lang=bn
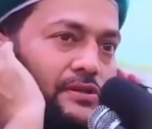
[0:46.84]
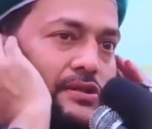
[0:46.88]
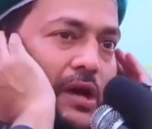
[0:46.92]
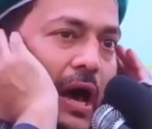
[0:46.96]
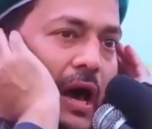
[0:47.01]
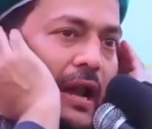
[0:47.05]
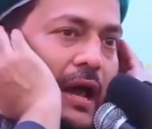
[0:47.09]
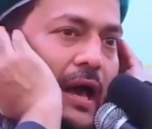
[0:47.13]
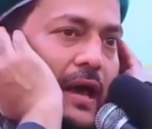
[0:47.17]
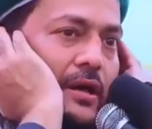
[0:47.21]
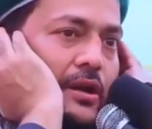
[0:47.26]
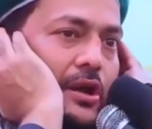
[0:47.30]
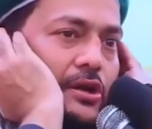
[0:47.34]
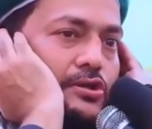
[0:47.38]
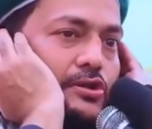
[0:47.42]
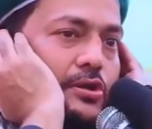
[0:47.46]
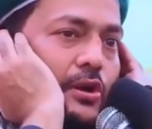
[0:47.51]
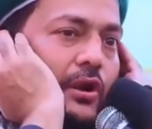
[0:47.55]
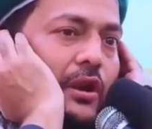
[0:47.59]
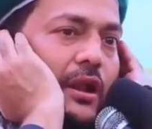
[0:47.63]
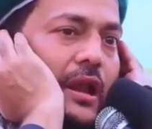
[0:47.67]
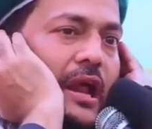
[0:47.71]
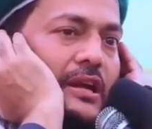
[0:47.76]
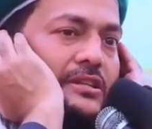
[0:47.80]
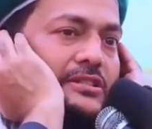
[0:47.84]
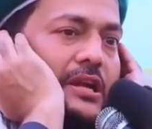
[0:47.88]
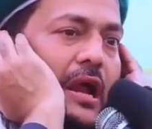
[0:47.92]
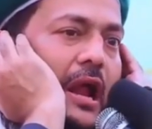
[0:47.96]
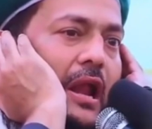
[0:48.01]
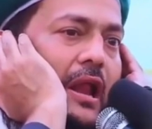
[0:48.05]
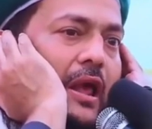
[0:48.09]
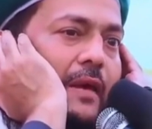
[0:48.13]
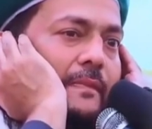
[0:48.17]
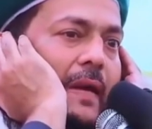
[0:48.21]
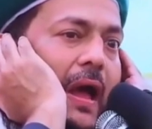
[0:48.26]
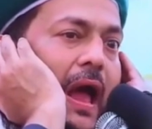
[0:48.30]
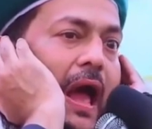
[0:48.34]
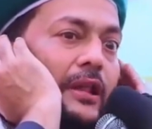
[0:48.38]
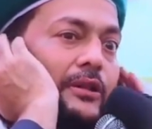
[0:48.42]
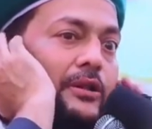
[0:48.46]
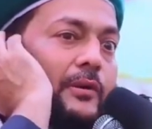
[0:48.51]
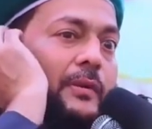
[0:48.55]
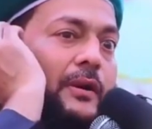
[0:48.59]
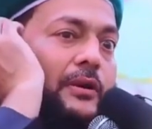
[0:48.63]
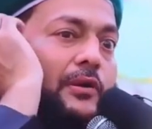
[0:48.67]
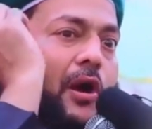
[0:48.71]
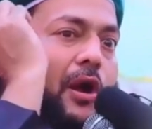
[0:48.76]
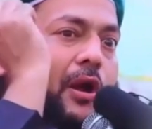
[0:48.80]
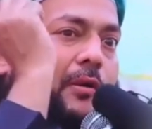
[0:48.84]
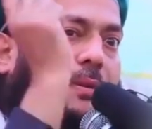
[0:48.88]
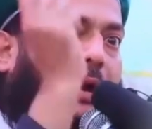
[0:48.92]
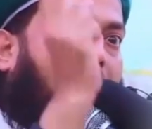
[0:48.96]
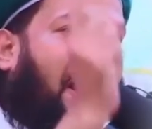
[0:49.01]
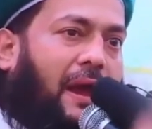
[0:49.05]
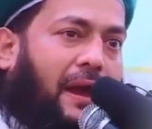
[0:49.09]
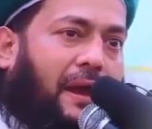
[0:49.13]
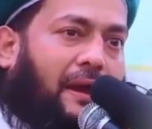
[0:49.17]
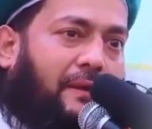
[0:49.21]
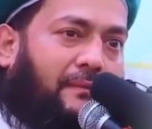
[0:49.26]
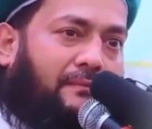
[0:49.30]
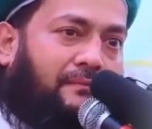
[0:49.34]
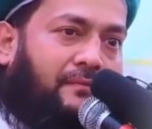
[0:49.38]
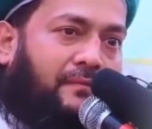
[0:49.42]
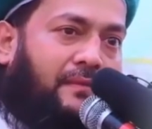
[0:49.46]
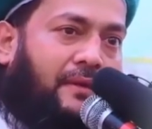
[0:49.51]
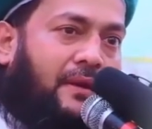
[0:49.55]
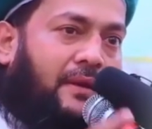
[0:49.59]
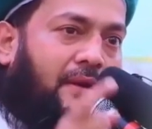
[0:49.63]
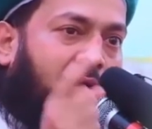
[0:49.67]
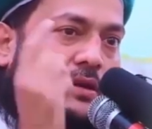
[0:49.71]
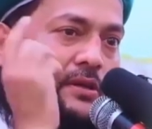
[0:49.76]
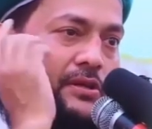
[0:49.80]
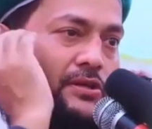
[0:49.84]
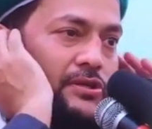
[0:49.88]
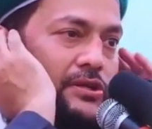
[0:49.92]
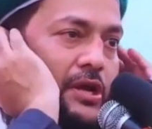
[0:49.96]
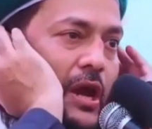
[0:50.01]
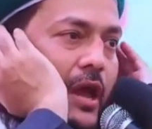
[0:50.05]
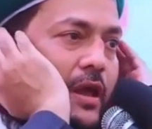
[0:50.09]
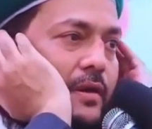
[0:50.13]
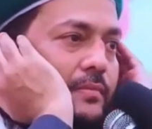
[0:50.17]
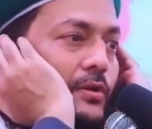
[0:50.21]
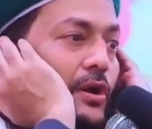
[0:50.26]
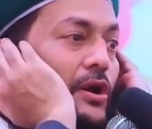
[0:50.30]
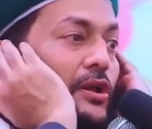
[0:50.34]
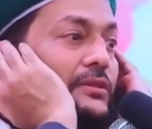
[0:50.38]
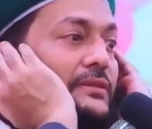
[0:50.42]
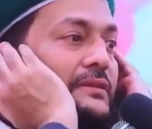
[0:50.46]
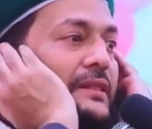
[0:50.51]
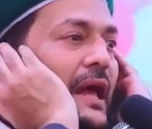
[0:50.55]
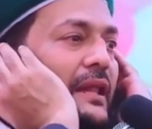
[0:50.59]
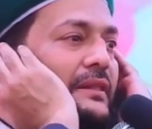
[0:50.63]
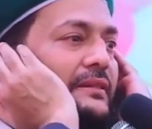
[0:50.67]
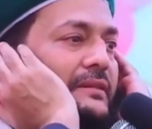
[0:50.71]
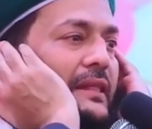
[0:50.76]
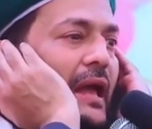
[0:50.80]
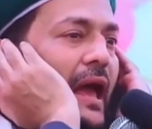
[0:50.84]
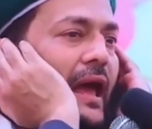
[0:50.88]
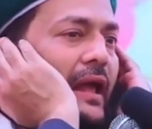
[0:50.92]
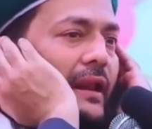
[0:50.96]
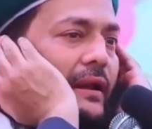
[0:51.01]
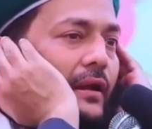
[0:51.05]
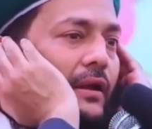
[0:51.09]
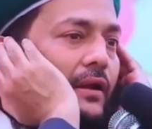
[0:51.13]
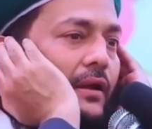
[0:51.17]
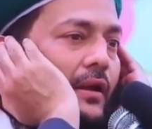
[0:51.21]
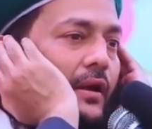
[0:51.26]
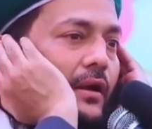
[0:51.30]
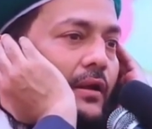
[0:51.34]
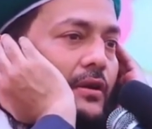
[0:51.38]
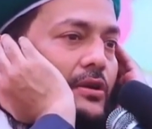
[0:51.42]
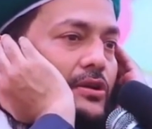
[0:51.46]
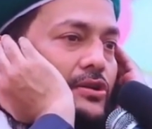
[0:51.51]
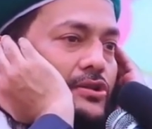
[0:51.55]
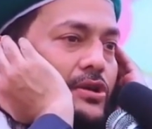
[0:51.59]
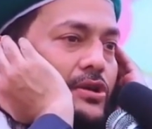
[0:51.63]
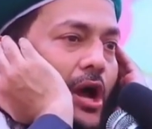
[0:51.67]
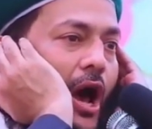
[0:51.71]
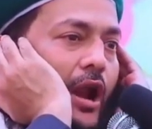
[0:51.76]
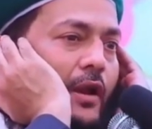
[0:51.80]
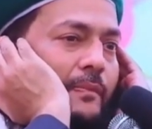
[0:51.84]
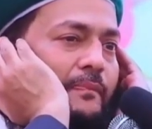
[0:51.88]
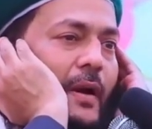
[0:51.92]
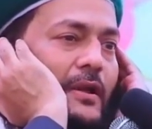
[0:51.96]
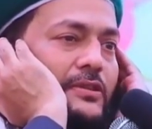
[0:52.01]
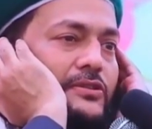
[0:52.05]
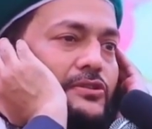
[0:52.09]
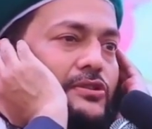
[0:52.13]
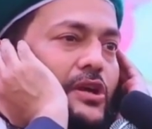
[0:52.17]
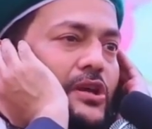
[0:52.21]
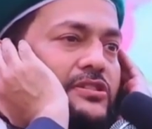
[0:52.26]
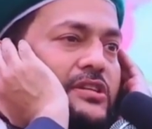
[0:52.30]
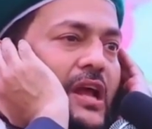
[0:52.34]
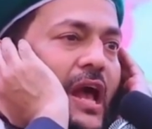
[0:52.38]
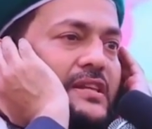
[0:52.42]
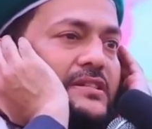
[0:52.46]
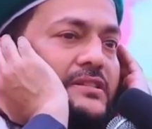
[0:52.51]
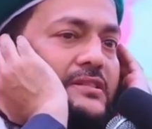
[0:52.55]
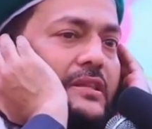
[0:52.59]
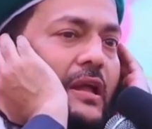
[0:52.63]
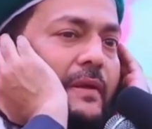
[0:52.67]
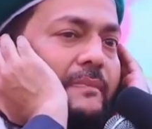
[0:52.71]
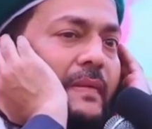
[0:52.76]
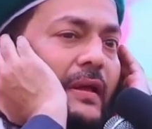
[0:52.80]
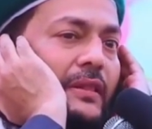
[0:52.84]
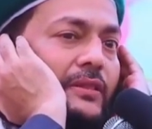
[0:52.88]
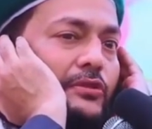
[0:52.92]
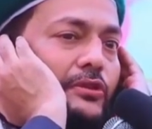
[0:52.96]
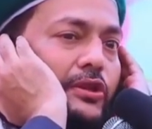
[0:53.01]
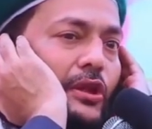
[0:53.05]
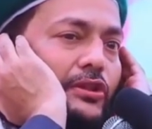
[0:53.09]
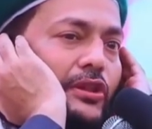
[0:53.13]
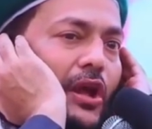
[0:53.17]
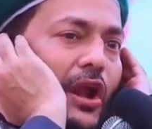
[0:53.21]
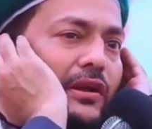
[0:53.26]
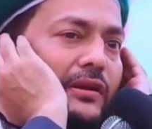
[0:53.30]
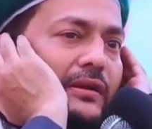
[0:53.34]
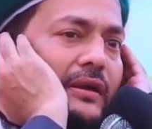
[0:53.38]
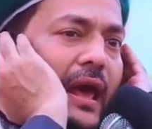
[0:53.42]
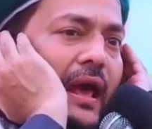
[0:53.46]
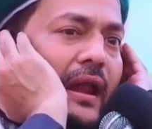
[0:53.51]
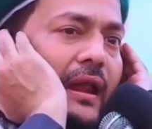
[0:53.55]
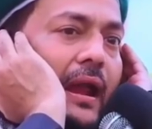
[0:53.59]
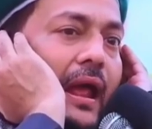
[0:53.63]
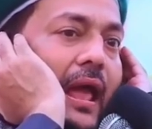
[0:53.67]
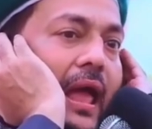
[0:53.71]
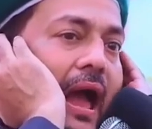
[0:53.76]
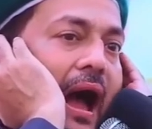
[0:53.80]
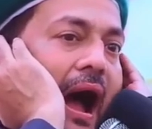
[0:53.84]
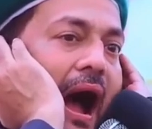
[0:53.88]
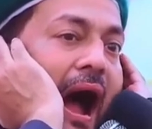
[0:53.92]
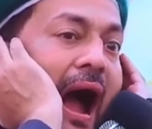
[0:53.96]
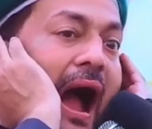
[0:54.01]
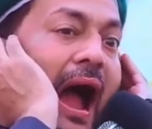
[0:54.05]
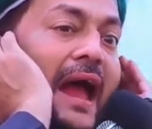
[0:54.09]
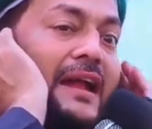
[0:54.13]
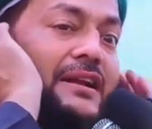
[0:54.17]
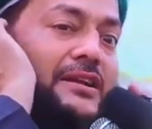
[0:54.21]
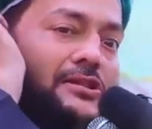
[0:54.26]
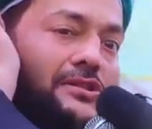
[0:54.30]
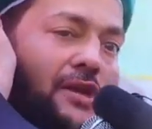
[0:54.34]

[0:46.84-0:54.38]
যারা এই রসুল্লাহ সানে বেয়াদবি করবে সেই মুরতাদদের সর্বোচ্চ শাস্তি মৃত্যুদণ্ডের আইন